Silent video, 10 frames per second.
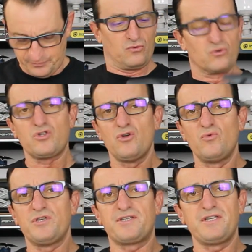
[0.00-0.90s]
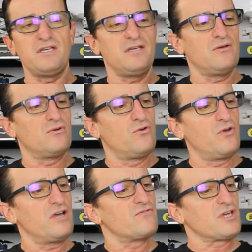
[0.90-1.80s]
Donc celui-ci, le
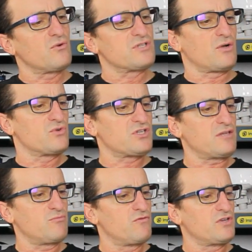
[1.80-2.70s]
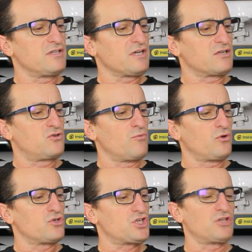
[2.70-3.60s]
F007 me vient
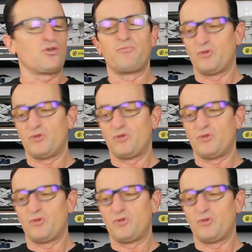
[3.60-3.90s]
directement de chez TopTop.